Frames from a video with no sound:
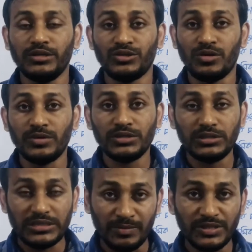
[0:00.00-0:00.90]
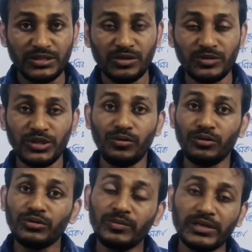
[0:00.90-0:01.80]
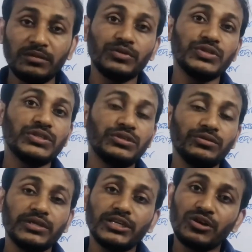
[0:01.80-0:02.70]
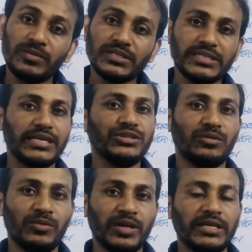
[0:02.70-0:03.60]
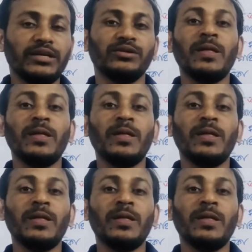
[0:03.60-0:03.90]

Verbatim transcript: সমাজ সামাজিক সমস্যার অন্যতম একটা বৈশিষ্ট্য কিন্তু এটা সমাজ থেকে জন্ম নেয় দেখো